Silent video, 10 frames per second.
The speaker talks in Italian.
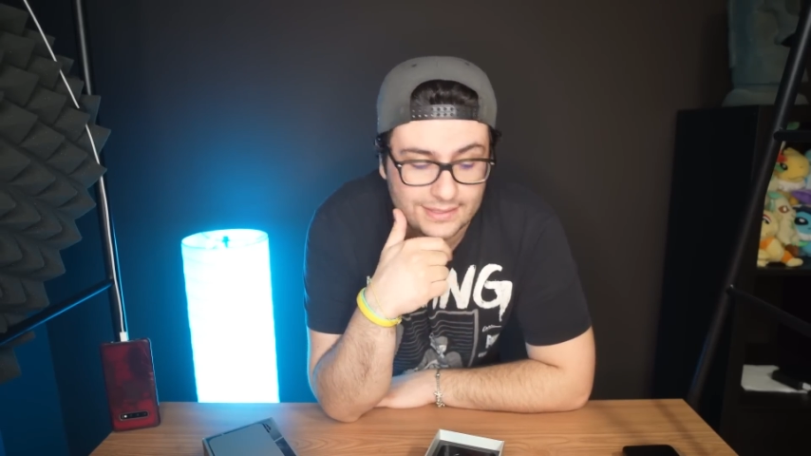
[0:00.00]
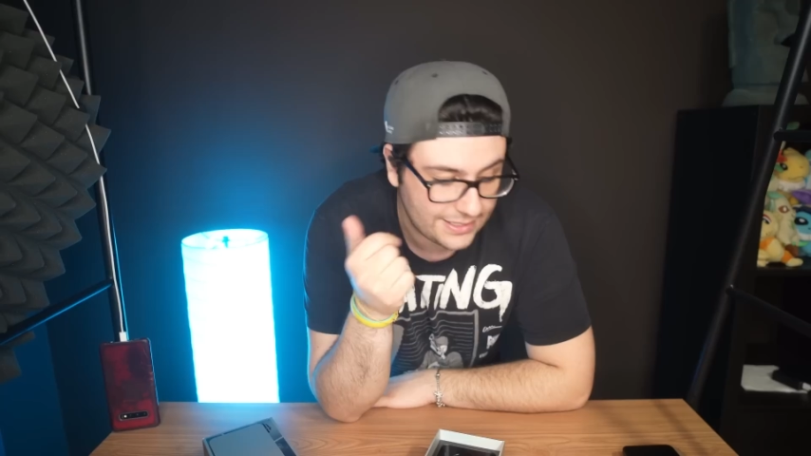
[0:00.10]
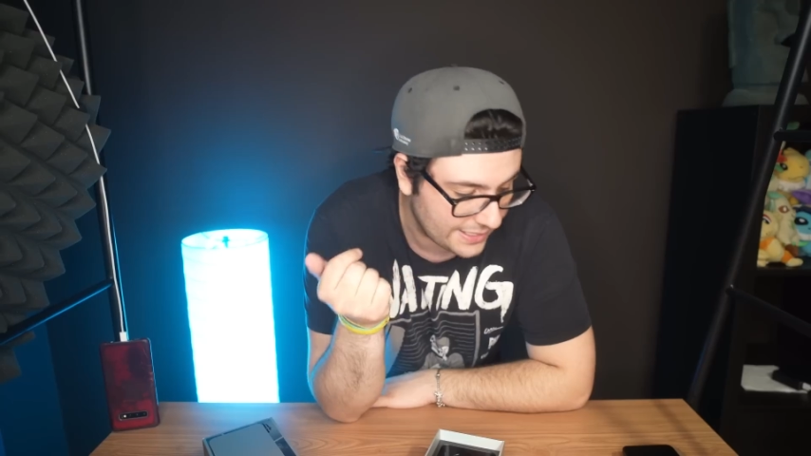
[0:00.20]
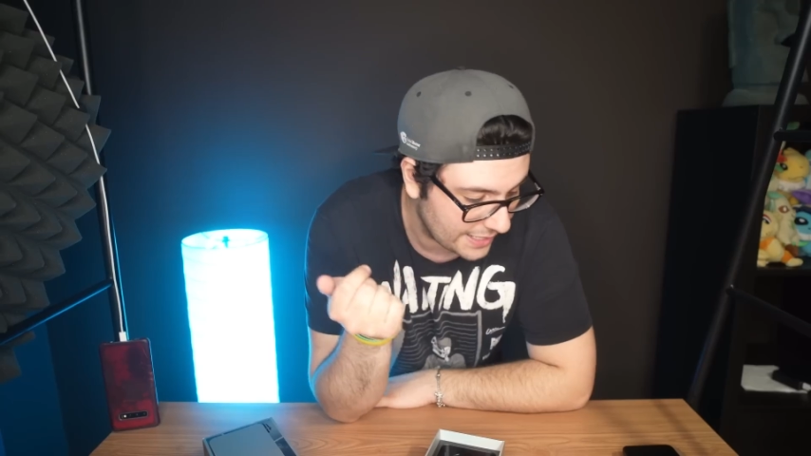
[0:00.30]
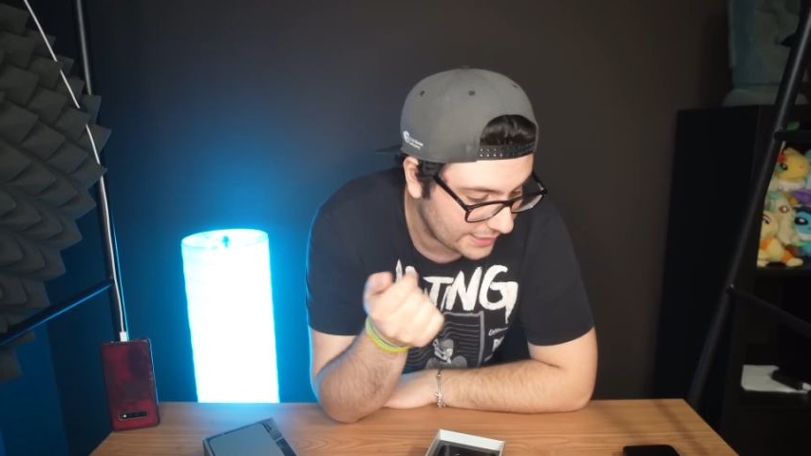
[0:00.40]
di
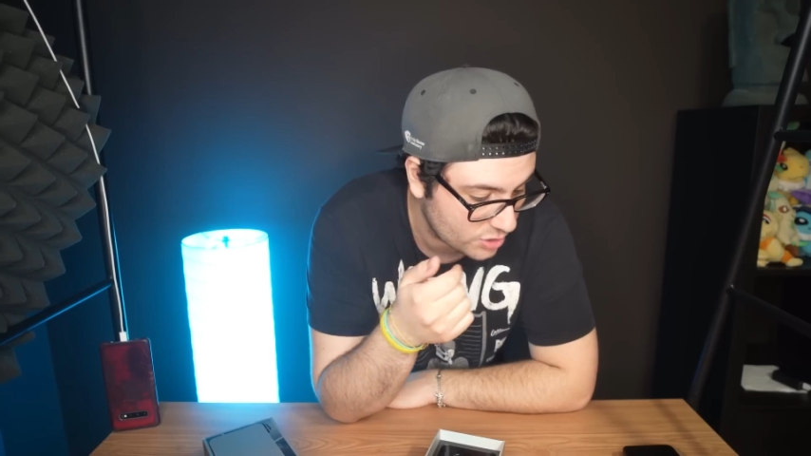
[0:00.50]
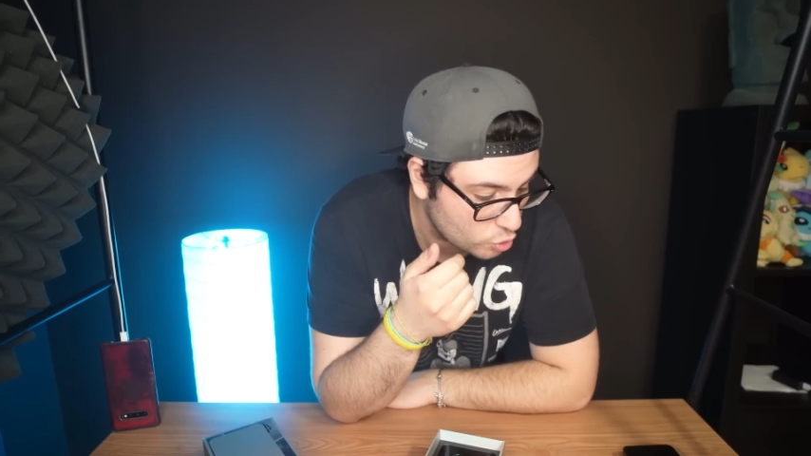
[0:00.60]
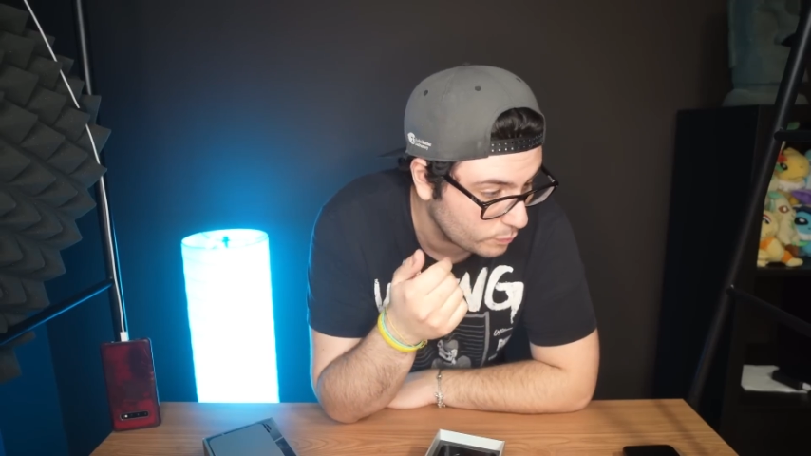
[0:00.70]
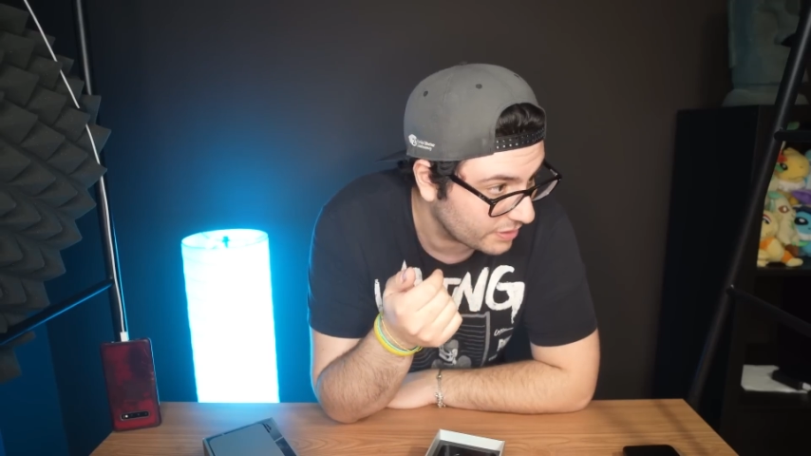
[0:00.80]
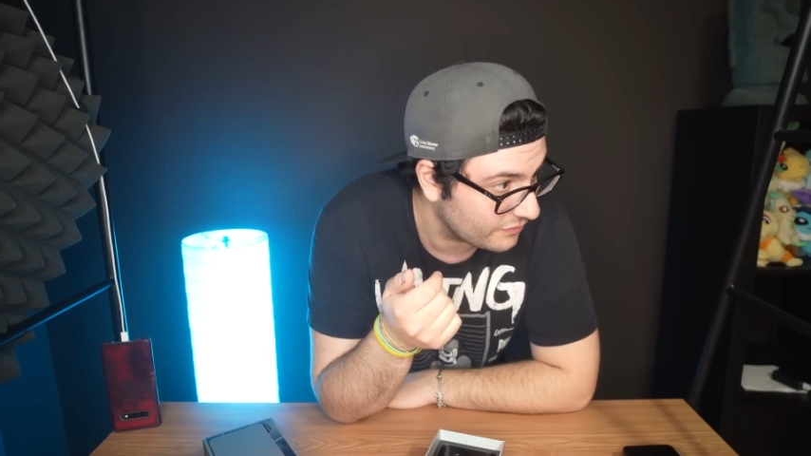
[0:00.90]
ricariche
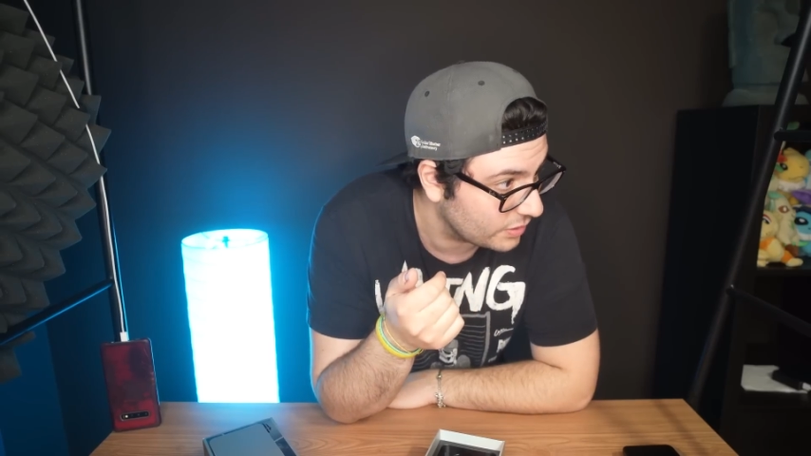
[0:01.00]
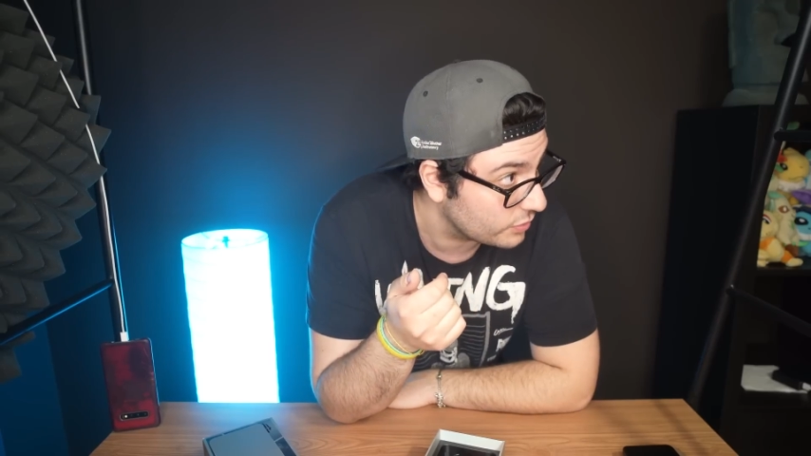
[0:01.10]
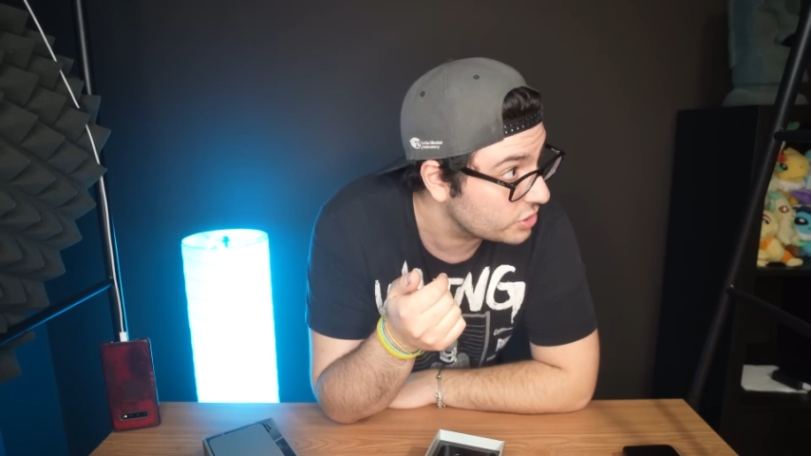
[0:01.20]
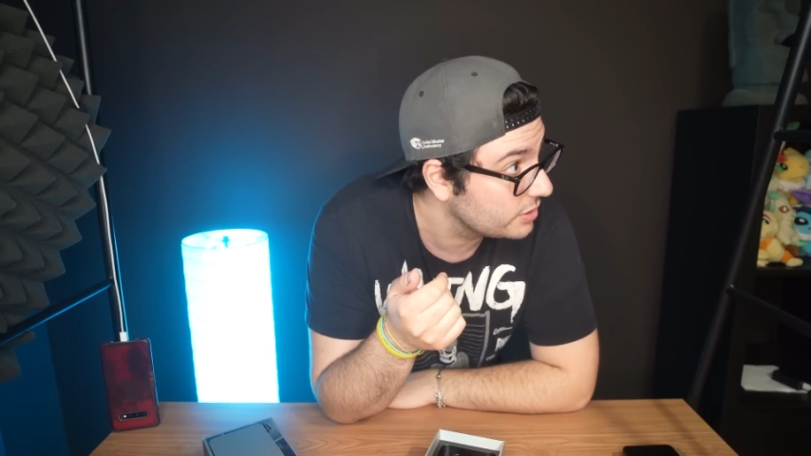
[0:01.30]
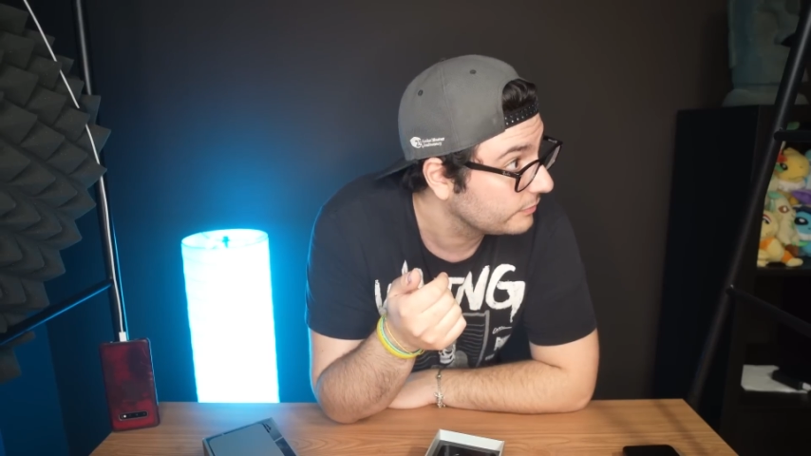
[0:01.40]
super
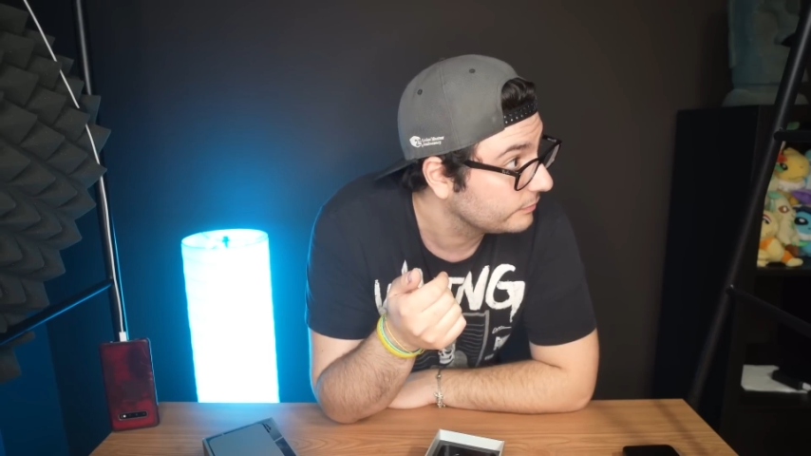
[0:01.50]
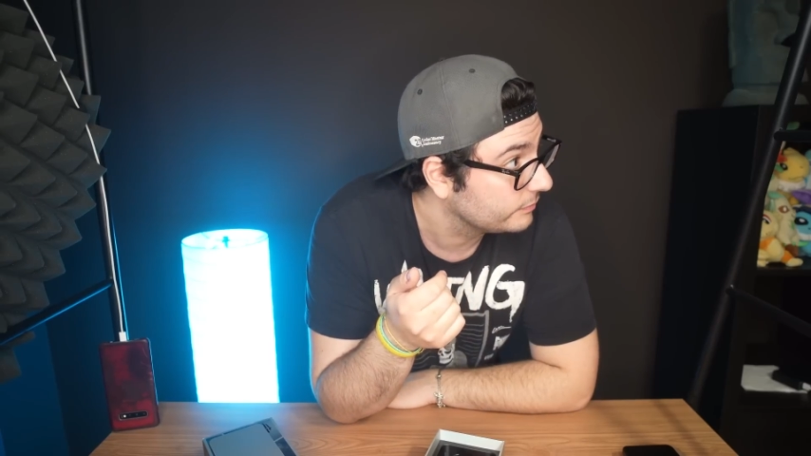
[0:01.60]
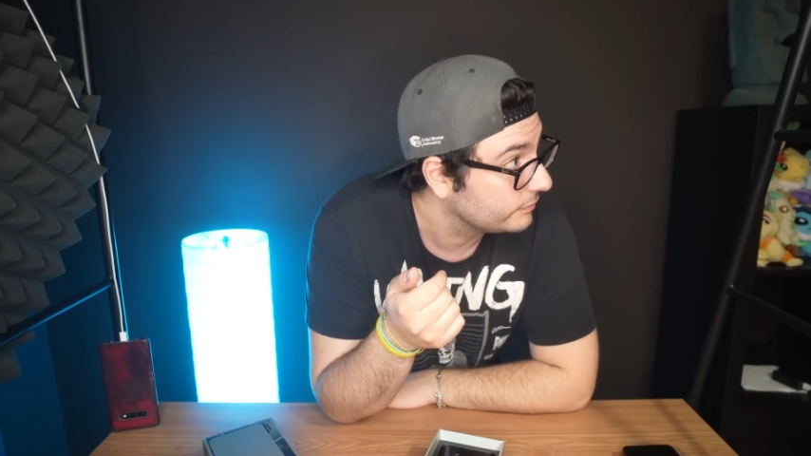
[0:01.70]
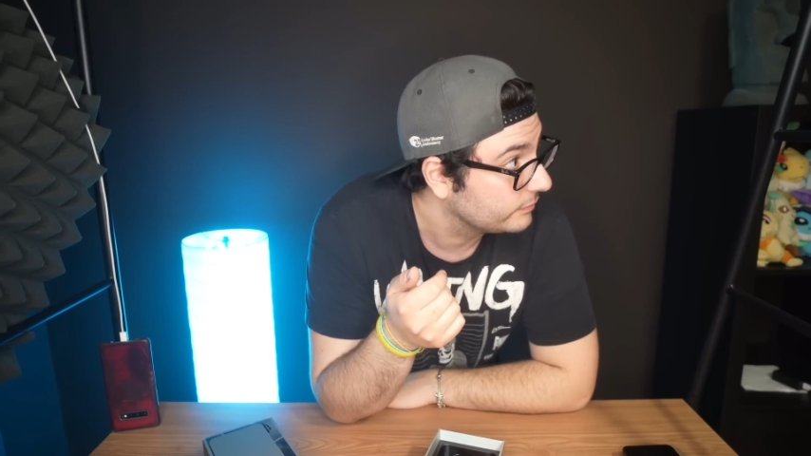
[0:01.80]
veloci.